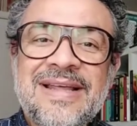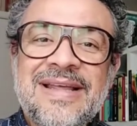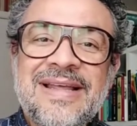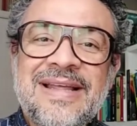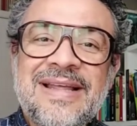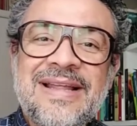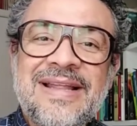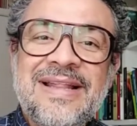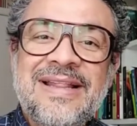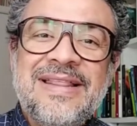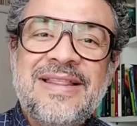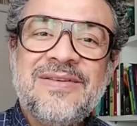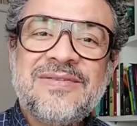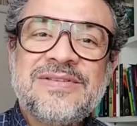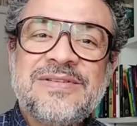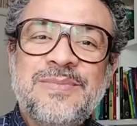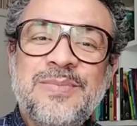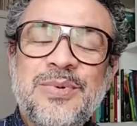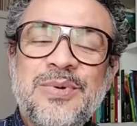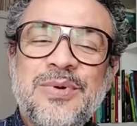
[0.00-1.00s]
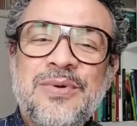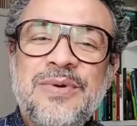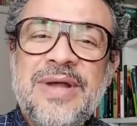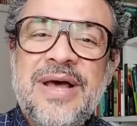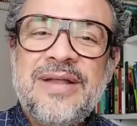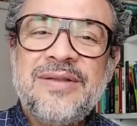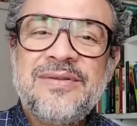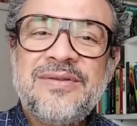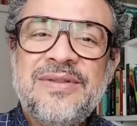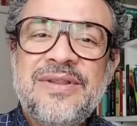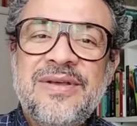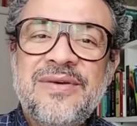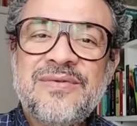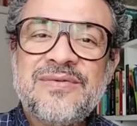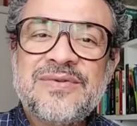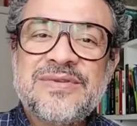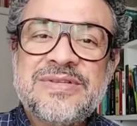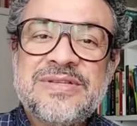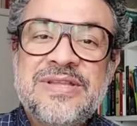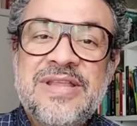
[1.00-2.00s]
Então, se por um lado
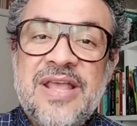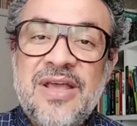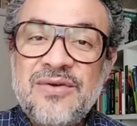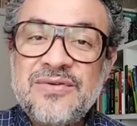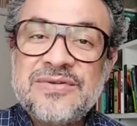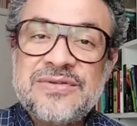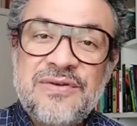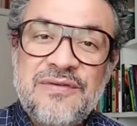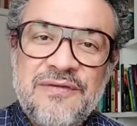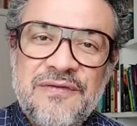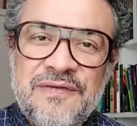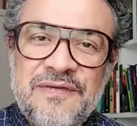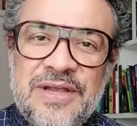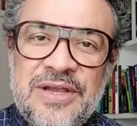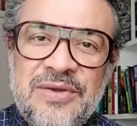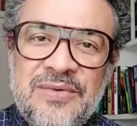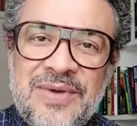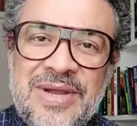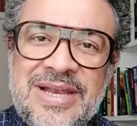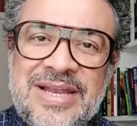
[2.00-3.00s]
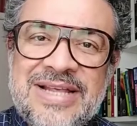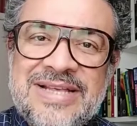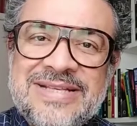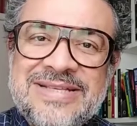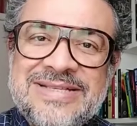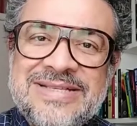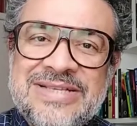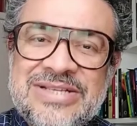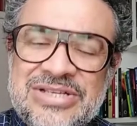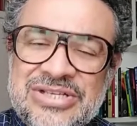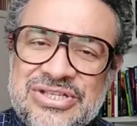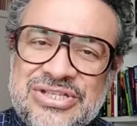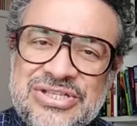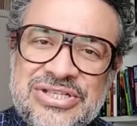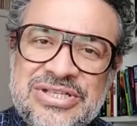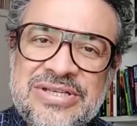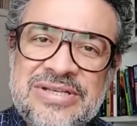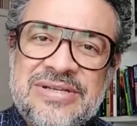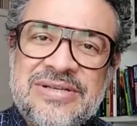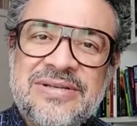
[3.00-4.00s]
Deus deu seu filho, ele
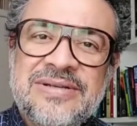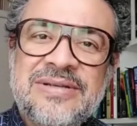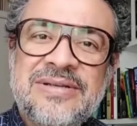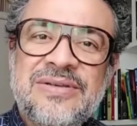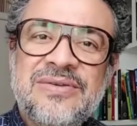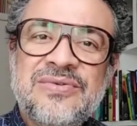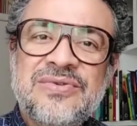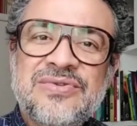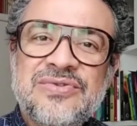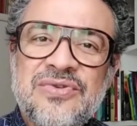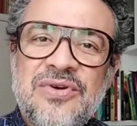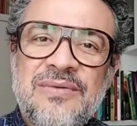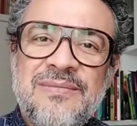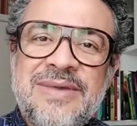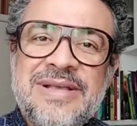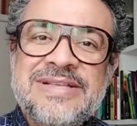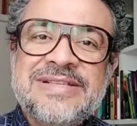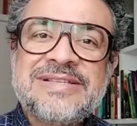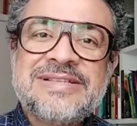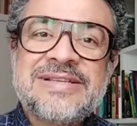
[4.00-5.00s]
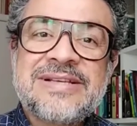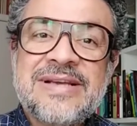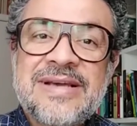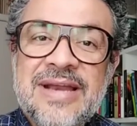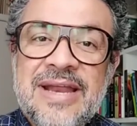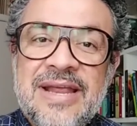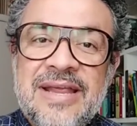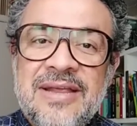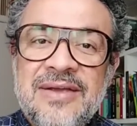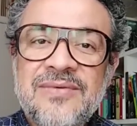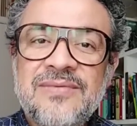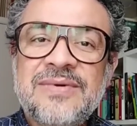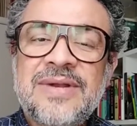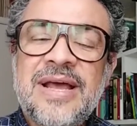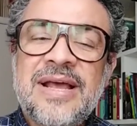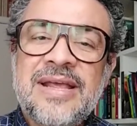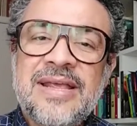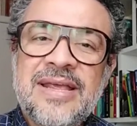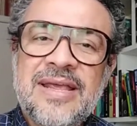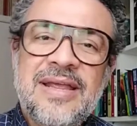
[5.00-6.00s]
exige que os homens creiam
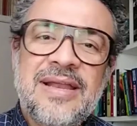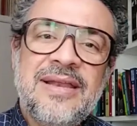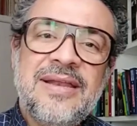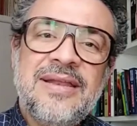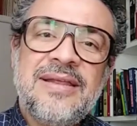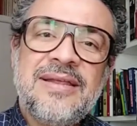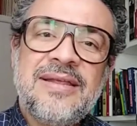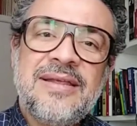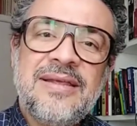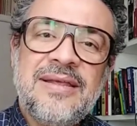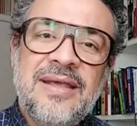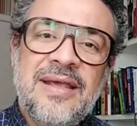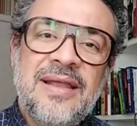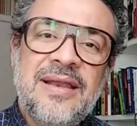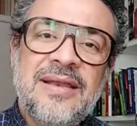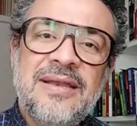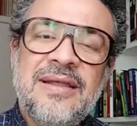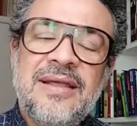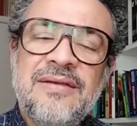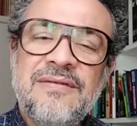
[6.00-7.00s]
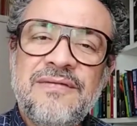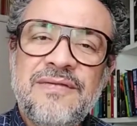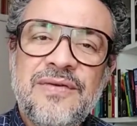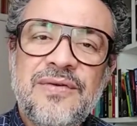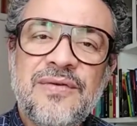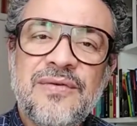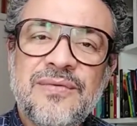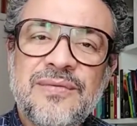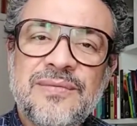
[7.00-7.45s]
naquele que ele enviou.